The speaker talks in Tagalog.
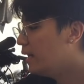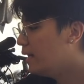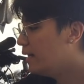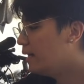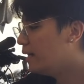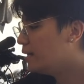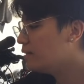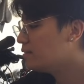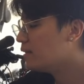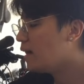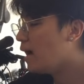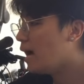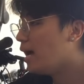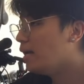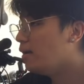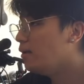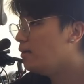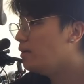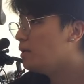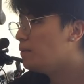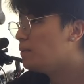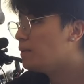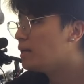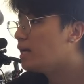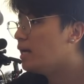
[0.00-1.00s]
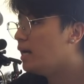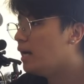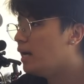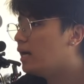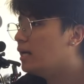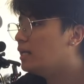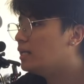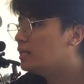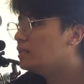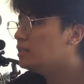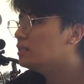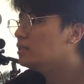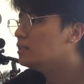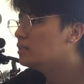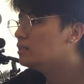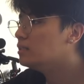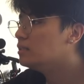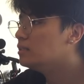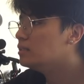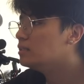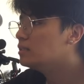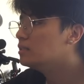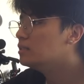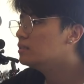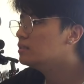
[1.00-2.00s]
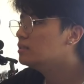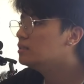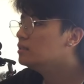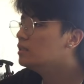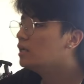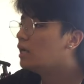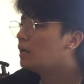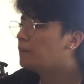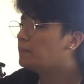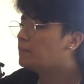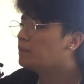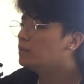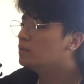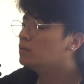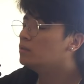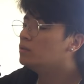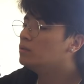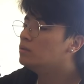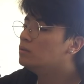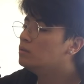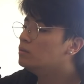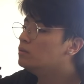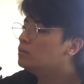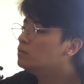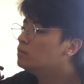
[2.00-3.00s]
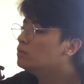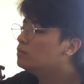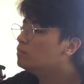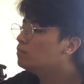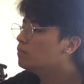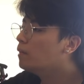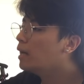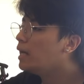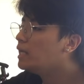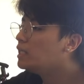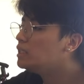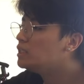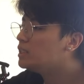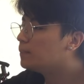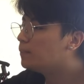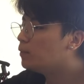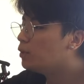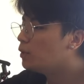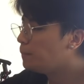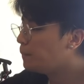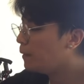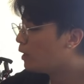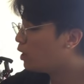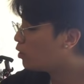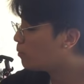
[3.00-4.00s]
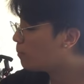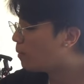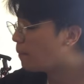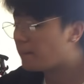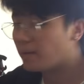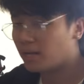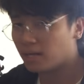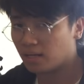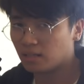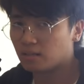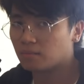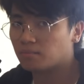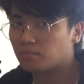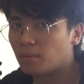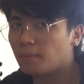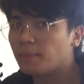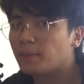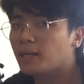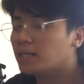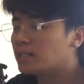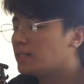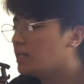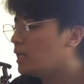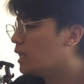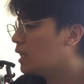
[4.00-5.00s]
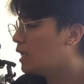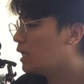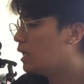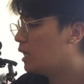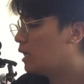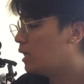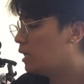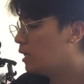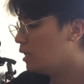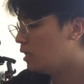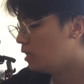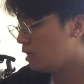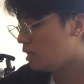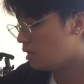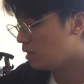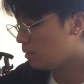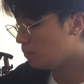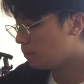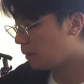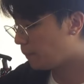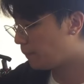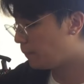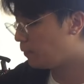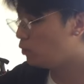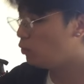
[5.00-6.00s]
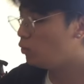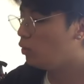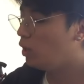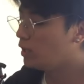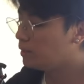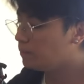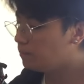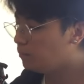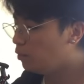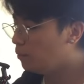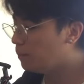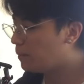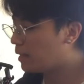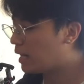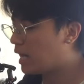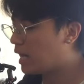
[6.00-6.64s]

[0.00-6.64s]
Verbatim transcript: Unlike sa alloy na magaan, I mean, manageable pero mabigat. Mabigat talaga. Pag binuhat mo,